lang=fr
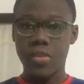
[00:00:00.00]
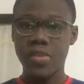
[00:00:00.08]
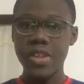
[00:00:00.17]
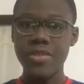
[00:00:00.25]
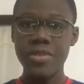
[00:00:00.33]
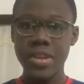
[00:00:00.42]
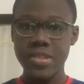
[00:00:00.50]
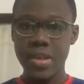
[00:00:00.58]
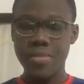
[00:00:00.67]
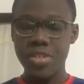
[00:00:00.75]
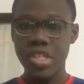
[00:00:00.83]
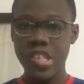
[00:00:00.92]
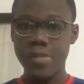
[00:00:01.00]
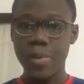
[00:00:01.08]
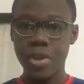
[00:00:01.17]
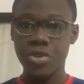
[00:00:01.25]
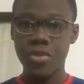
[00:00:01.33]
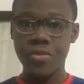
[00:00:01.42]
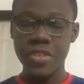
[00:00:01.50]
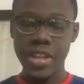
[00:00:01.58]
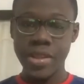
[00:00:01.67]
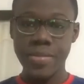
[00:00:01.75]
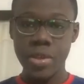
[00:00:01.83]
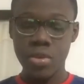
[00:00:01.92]
Salut les amis, j'espère que vous
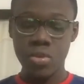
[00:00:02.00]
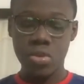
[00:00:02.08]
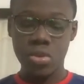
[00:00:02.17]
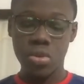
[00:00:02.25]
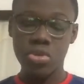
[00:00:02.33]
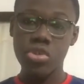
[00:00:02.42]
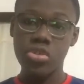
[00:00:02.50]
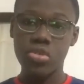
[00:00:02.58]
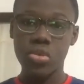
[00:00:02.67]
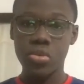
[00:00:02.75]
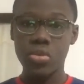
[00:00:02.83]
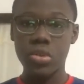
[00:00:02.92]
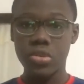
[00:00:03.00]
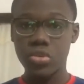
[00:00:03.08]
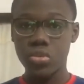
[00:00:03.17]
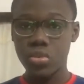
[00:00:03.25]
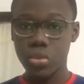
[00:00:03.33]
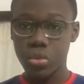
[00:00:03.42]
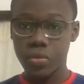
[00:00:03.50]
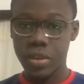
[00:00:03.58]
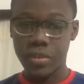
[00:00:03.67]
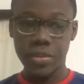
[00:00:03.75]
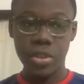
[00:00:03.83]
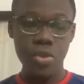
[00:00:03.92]
allez bien. Aujourd'hui, on se retrouve dans une toute
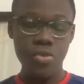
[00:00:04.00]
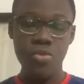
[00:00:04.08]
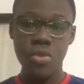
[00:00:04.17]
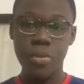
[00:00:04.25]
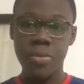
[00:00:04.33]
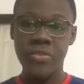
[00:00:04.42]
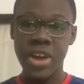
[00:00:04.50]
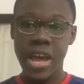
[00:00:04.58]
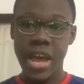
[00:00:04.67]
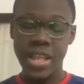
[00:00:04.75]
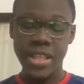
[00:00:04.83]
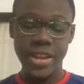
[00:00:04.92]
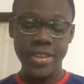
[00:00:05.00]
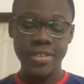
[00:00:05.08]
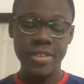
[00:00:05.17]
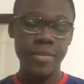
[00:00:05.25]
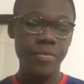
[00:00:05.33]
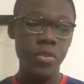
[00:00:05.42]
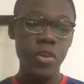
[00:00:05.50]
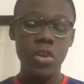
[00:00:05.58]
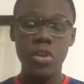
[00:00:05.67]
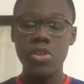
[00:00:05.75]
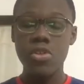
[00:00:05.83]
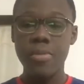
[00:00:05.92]
nouvelle vidéo où on va analyser
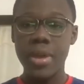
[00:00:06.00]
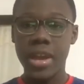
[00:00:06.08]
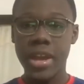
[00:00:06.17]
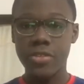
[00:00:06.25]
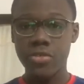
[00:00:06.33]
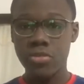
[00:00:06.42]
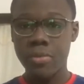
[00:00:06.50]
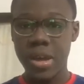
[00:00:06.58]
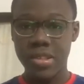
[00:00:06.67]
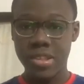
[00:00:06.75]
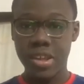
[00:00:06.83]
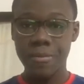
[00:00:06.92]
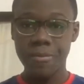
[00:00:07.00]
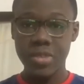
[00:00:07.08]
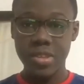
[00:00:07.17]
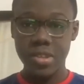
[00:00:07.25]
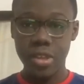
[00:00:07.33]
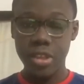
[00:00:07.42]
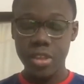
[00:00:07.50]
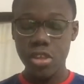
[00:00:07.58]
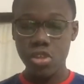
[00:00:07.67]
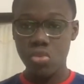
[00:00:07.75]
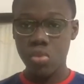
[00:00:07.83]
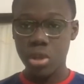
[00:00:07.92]
le mercato du bassa Ces
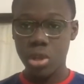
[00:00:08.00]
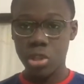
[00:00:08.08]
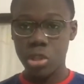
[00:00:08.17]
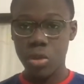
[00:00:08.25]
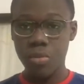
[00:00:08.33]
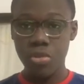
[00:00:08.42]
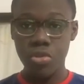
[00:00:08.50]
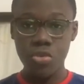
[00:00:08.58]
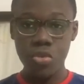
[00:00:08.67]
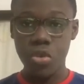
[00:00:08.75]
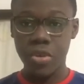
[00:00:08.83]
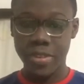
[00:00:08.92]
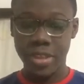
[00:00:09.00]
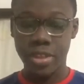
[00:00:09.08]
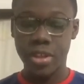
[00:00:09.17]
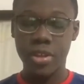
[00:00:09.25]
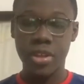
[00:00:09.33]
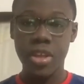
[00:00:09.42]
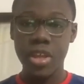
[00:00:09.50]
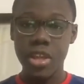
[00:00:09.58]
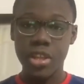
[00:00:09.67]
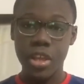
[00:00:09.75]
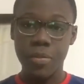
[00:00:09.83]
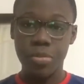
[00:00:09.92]
derniers jours, on entend beaucoup concernant
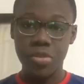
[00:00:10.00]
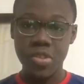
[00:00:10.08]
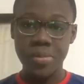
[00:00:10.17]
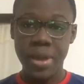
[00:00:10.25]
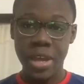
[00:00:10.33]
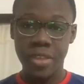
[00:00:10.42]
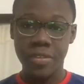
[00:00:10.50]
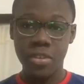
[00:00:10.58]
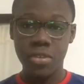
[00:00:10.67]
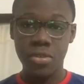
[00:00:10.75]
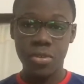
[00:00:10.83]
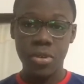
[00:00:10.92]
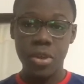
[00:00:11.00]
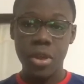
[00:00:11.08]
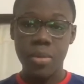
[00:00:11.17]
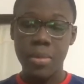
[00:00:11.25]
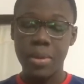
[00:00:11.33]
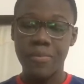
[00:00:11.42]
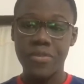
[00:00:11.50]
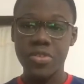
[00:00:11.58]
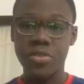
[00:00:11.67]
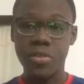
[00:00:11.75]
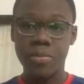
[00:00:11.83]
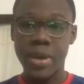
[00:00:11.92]
les possibles arrivées de
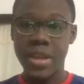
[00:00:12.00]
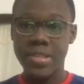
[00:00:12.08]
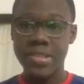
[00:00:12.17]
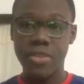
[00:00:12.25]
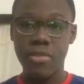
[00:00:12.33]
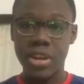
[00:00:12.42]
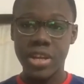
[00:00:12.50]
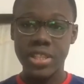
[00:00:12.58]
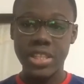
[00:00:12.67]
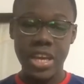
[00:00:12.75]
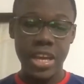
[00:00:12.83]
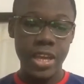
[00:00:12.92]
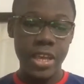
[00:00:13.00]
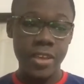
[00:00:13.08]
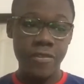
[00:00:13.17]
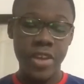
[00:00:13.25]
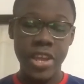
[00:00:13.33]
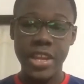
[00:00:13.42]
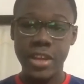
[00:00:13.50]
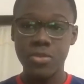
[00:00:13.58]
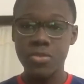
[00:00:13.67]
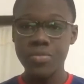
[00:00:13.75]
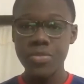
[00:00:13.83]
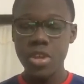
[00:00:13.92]
Memphis de Thiago Alcantara et
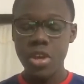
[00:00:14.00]
Vailadoum.